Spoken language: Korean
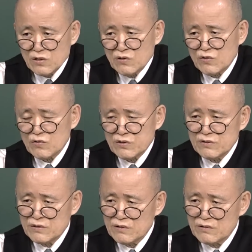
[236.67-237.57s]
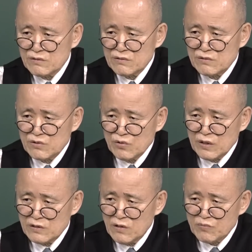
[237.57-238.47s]
설교를 듣는
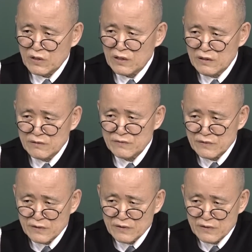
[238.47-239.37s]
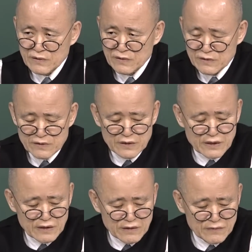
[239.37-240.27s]
교회는 없잖아요. 예,
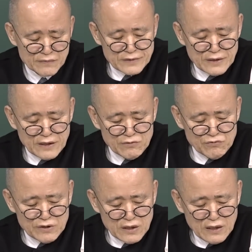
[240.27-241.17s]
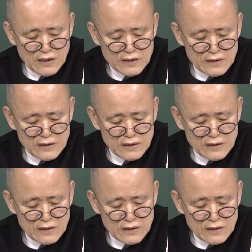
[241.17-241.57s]
이거는 이게 우리가